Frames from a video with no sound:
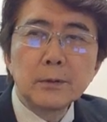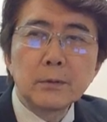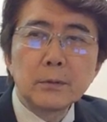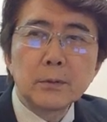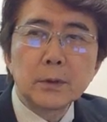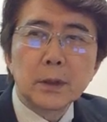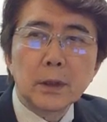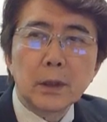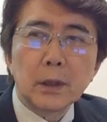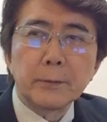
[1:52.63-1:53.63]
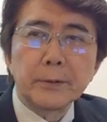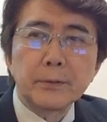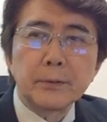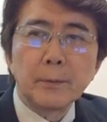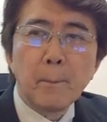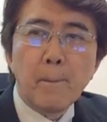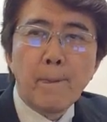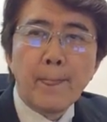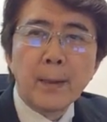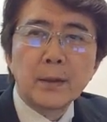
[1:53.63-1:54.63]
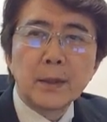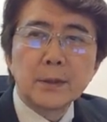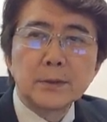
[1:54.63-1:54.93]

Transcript: 思い浮かんでくることをただ書けばよいと。